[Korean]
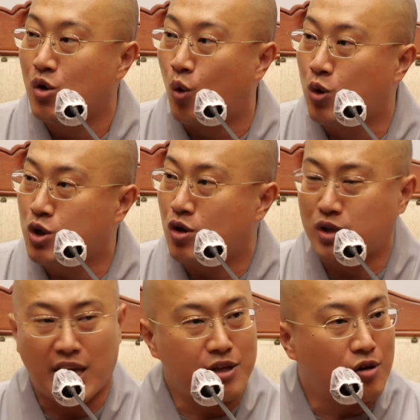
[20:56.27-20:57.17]

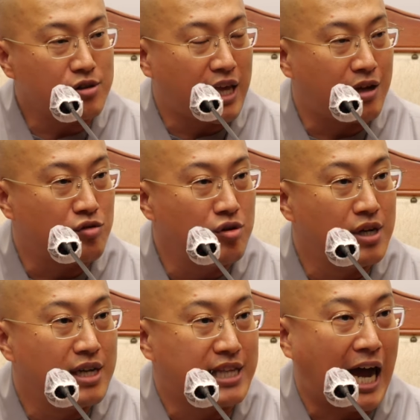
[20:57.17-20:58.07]
고정된 형태로
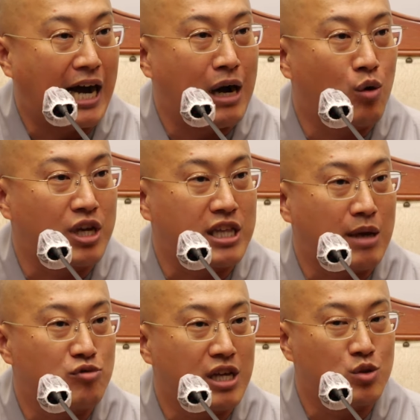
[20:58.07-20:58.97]
다가오기
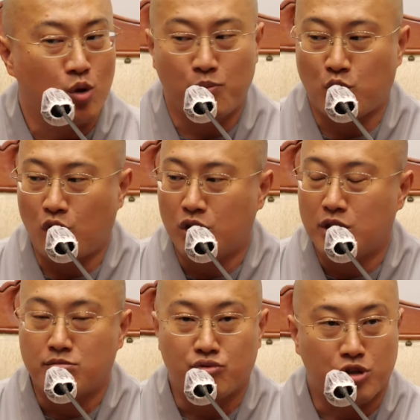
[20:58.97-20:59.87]
때문에 좀 더
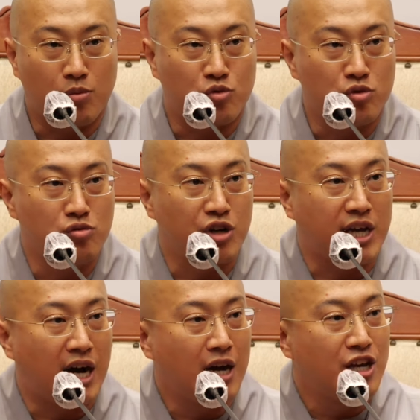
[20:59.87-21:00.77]
무섭고 우리가